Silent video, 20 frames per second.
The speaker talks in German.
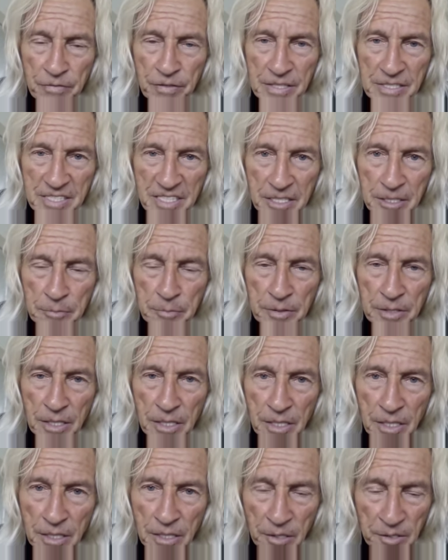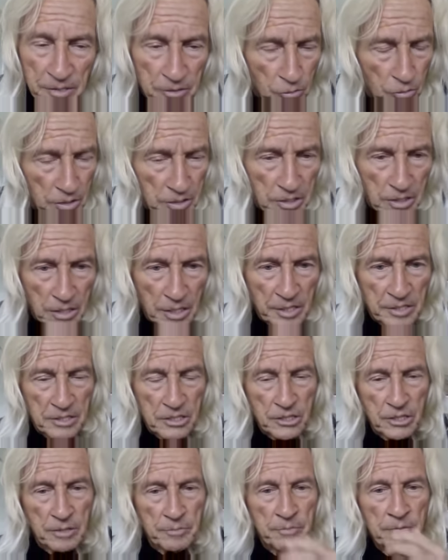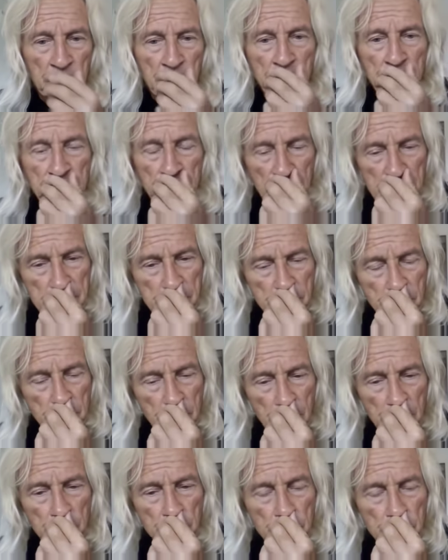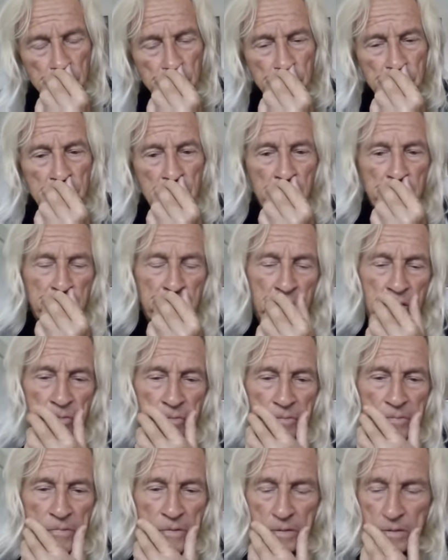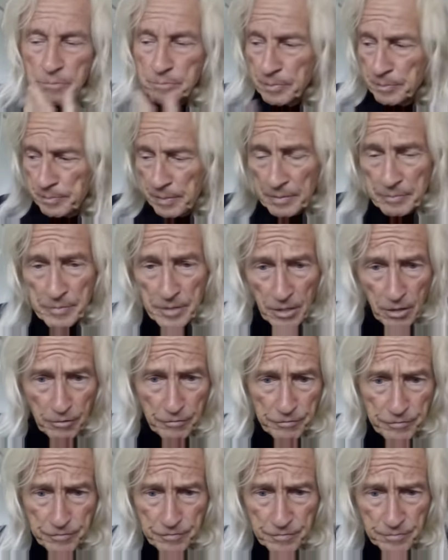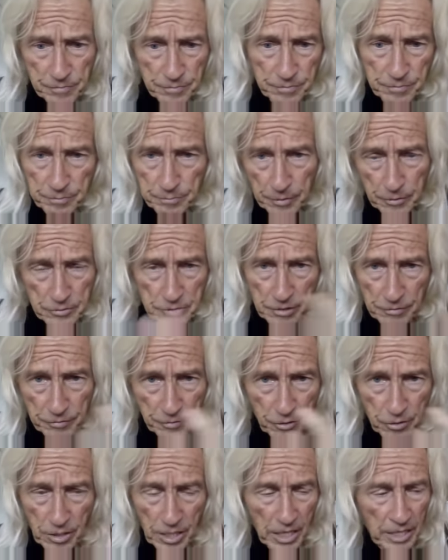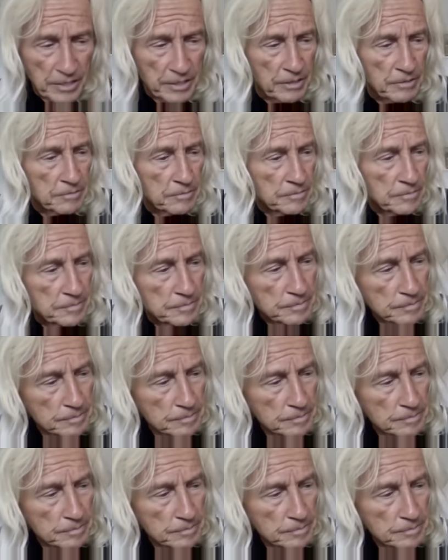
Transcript: Befasse dich mit der Lehre. Neulich hat einer geschrieben, weißt du, Lanu, bei mir auf, bei uns auf VK,